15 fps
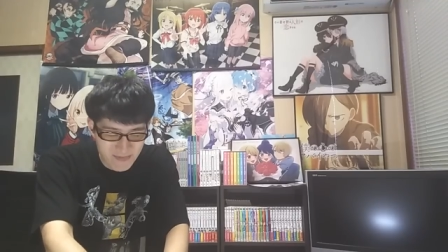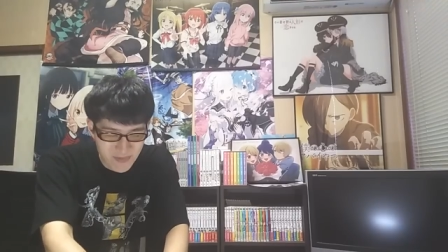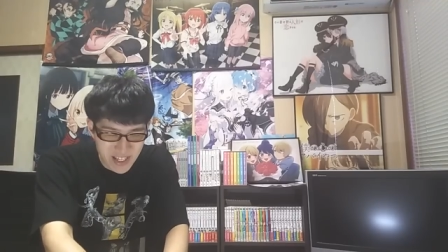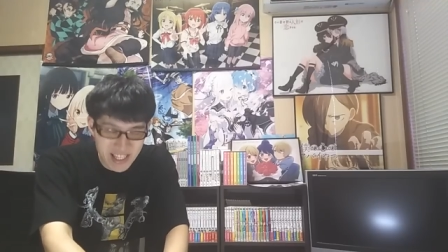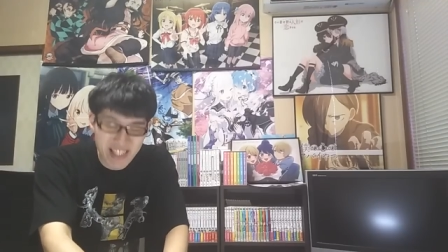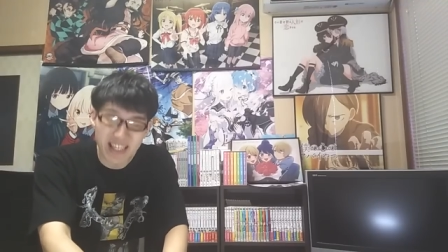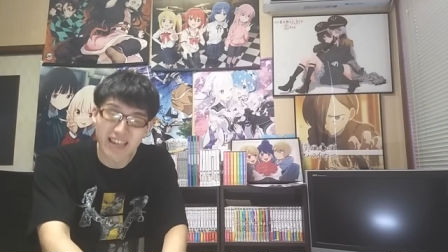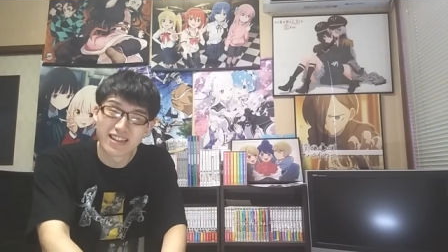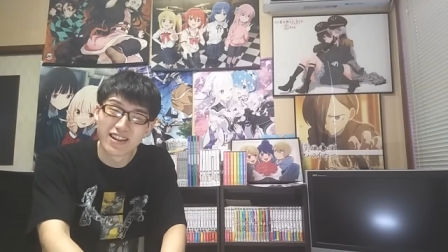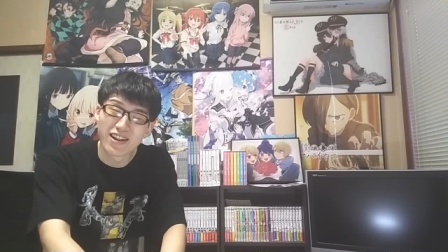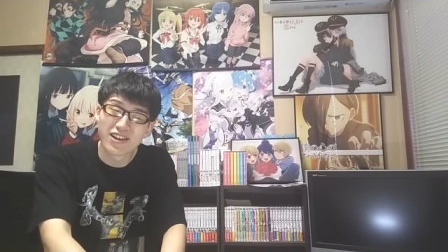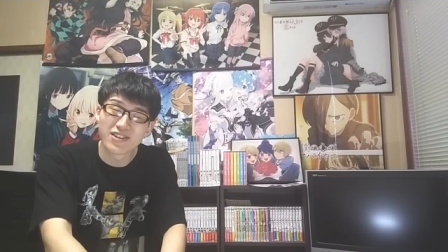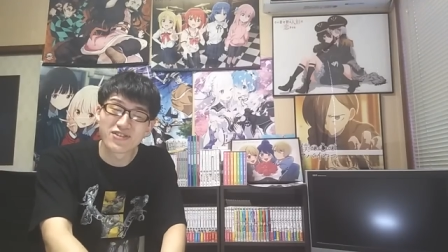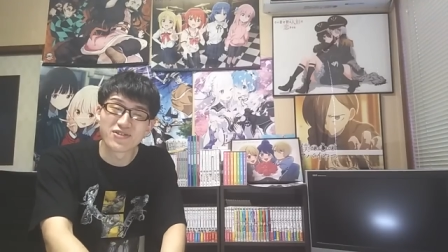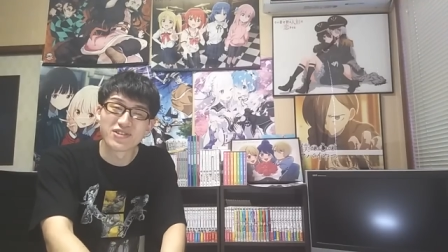
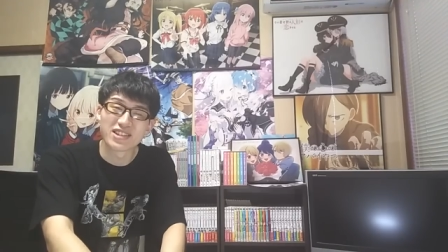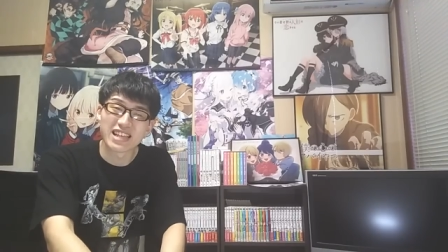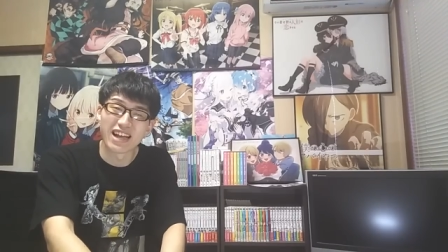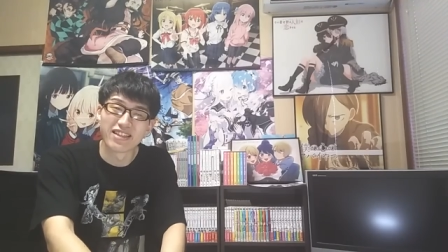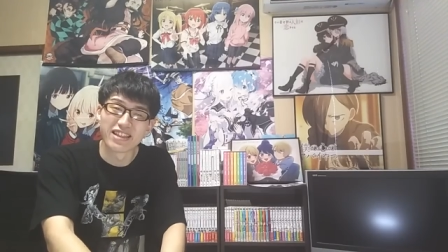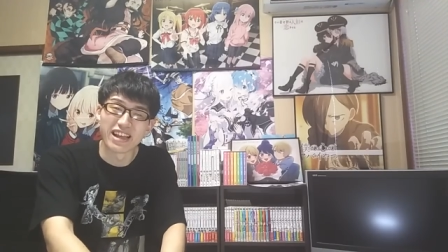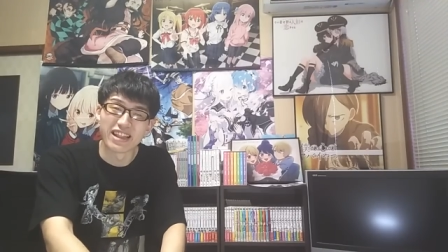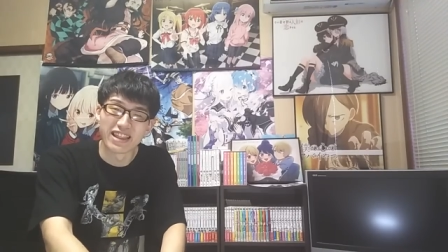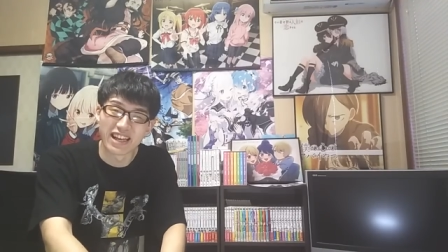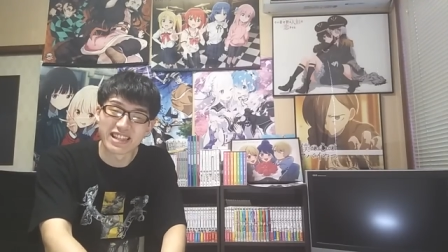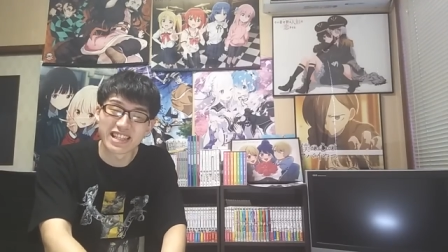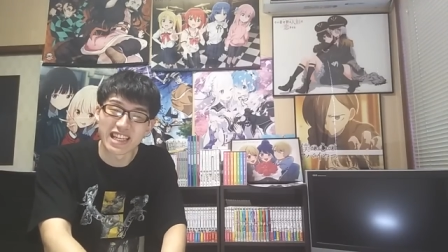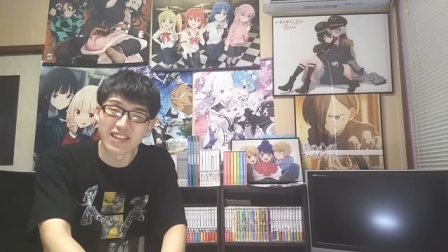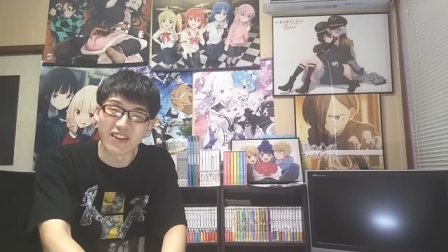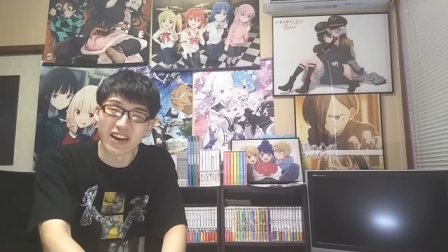2023年
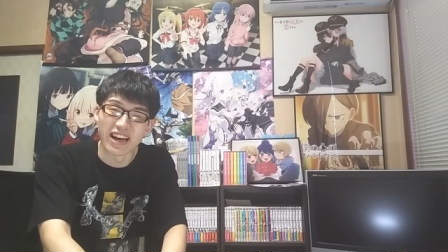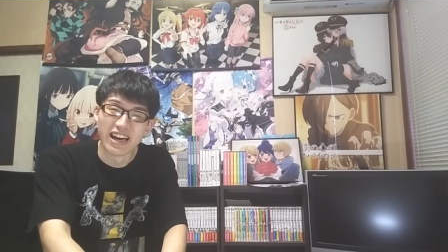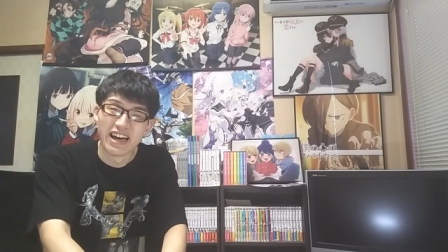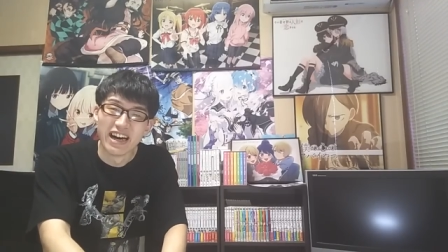夏アニメ